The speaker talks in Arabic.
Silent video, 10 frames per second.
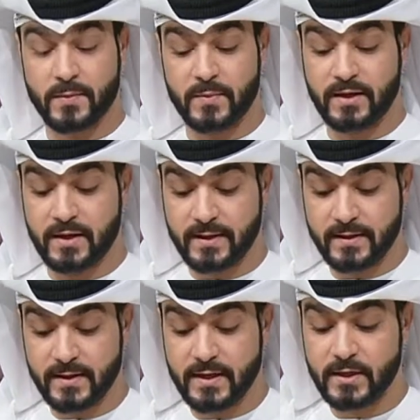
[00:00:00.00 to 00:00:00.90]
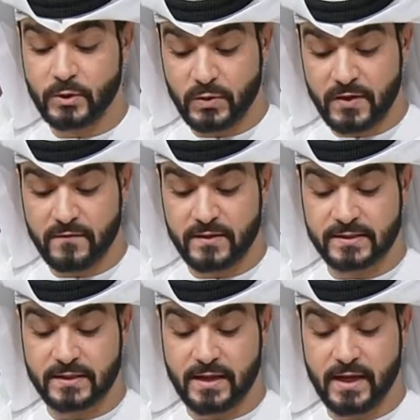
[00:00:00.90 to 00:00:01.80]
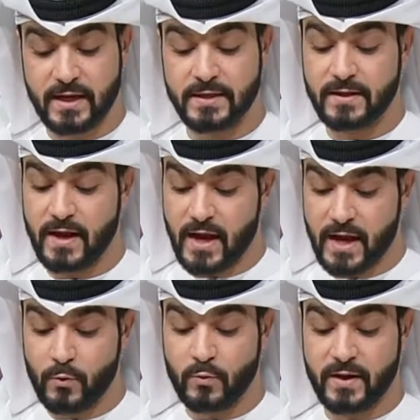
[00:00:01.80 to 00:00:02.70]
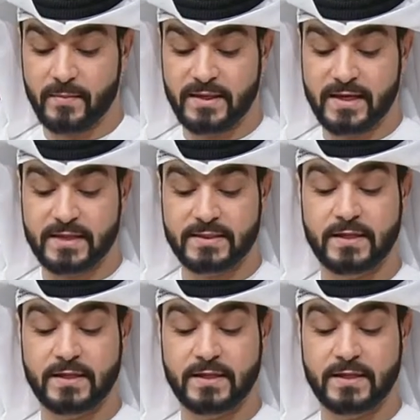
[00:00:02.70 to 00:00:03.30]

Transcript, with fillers: ربع قرن تنفذ استطلاعا حول بناء